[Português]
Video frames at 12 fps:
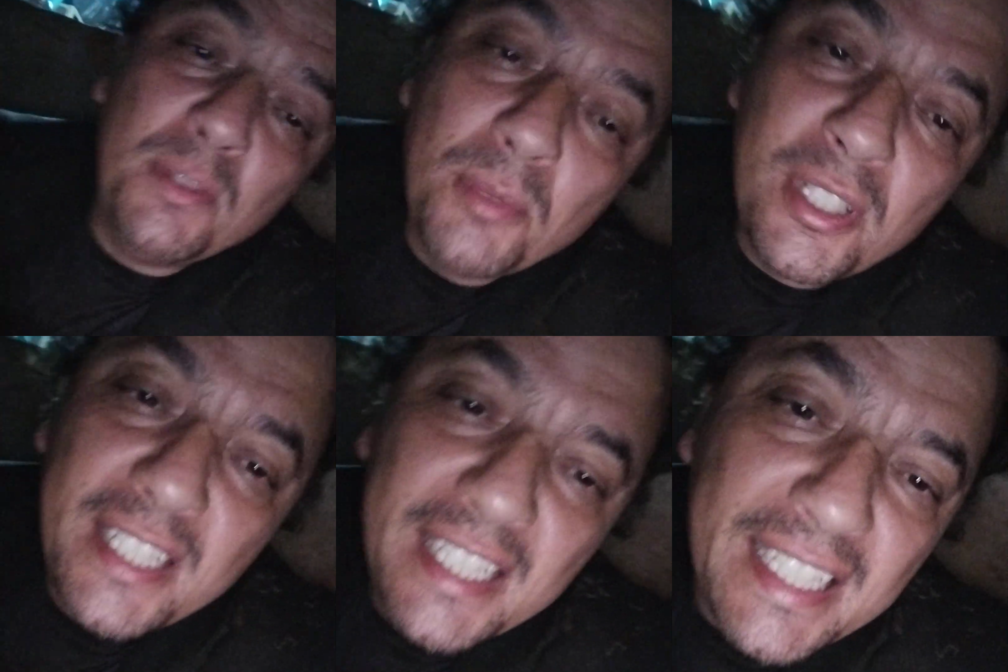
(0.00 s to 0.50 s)
vou
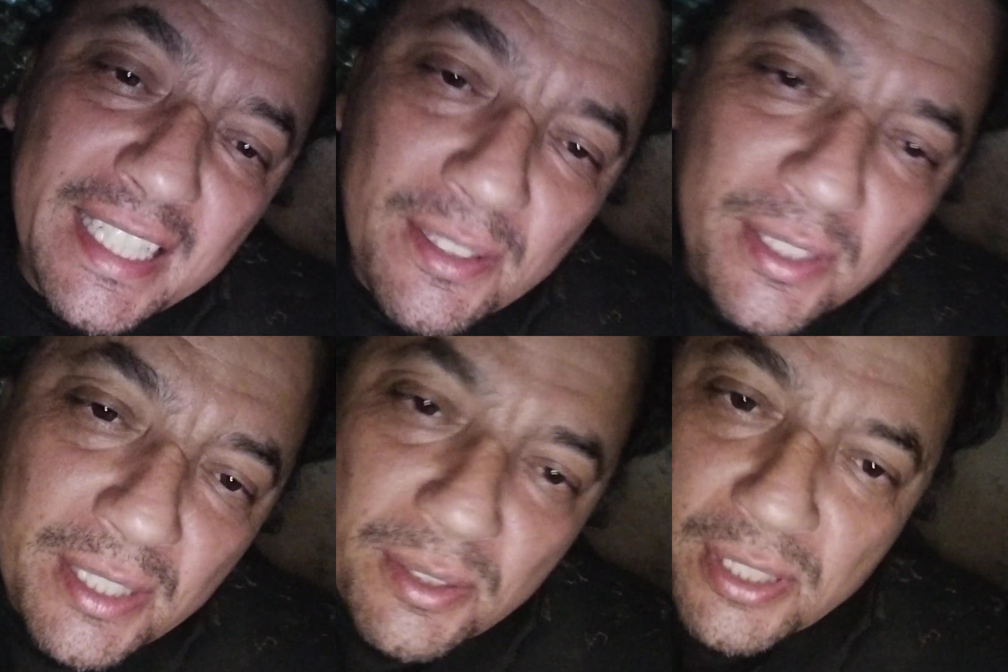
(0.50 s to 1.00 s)
morder essa
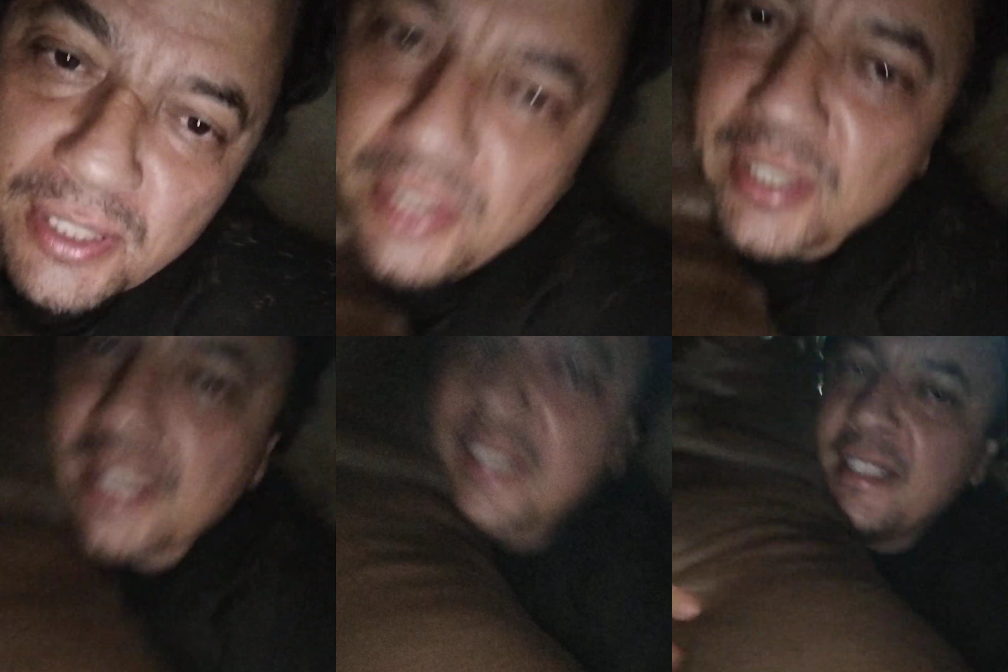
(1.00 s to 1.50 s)
coisa
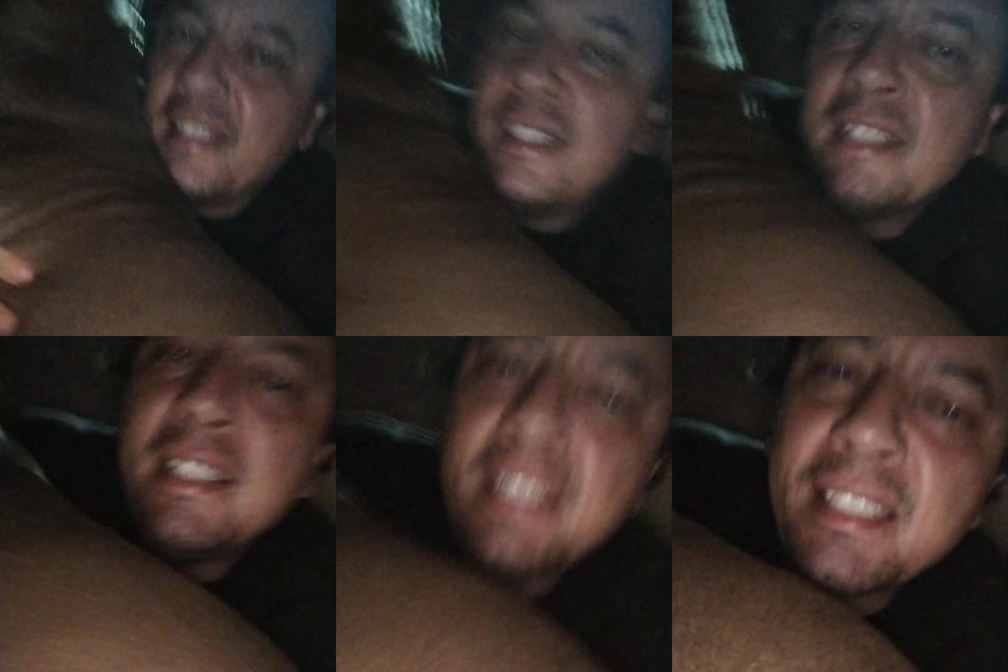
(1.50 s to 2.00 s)
gostosa.
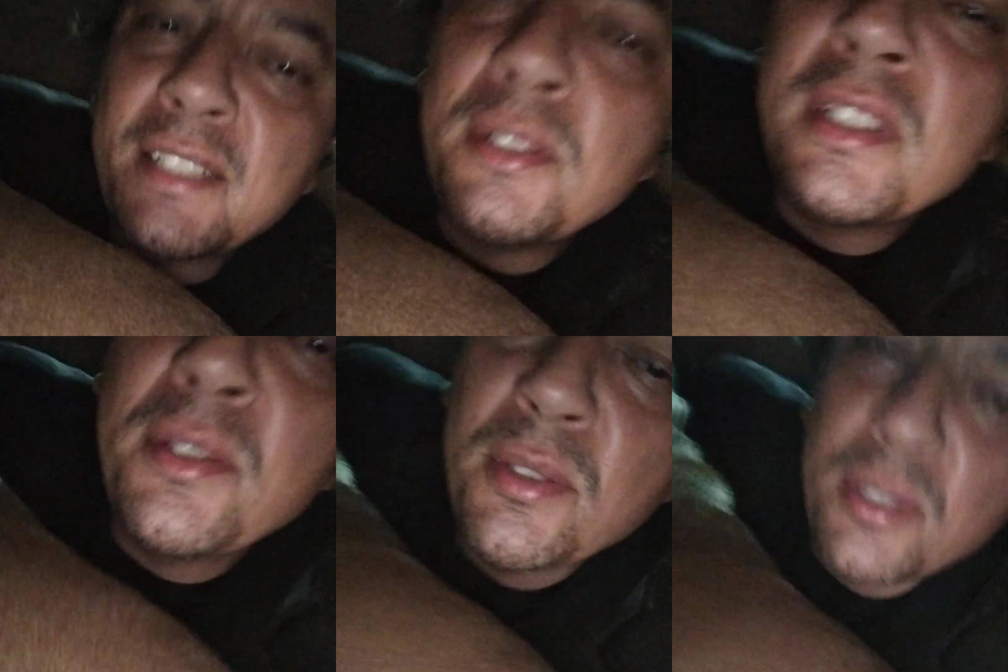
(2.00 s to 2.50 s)
Essa coisa